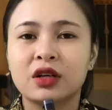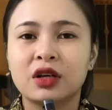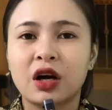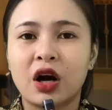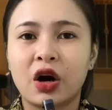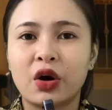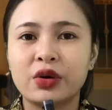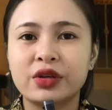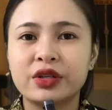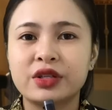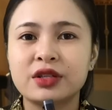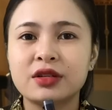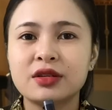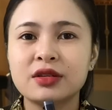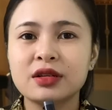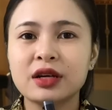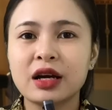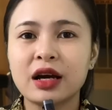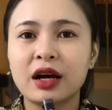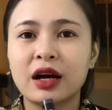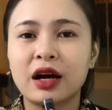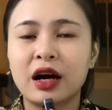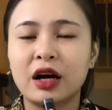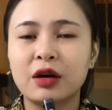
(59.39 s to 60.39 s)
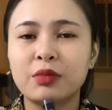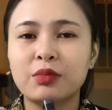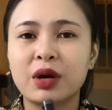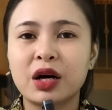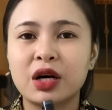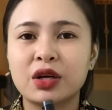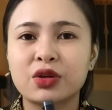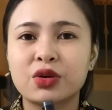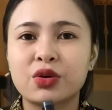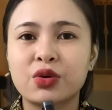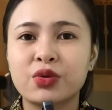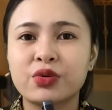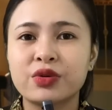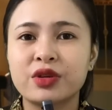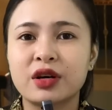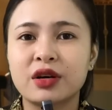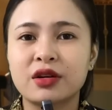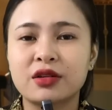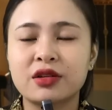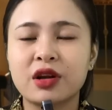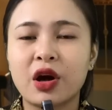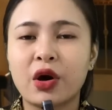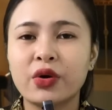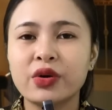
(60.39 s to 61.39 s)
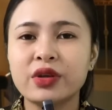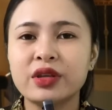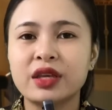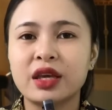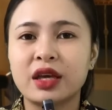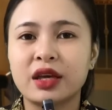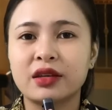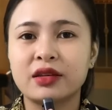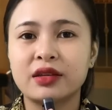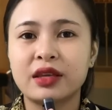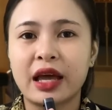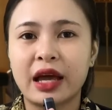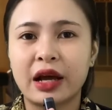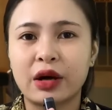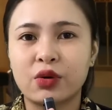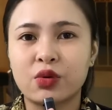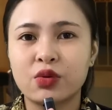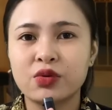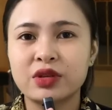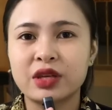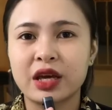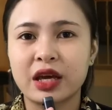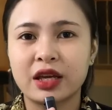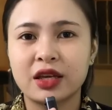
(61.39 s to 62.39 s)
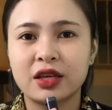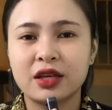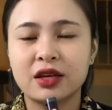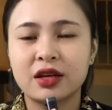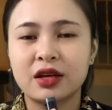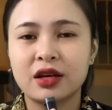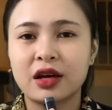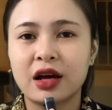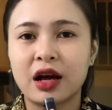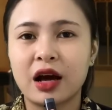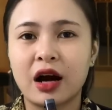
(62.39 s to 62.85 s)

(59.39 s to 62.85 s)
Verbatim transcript: Hồi trước á, ở bên khu vực đối diện nhà của chị,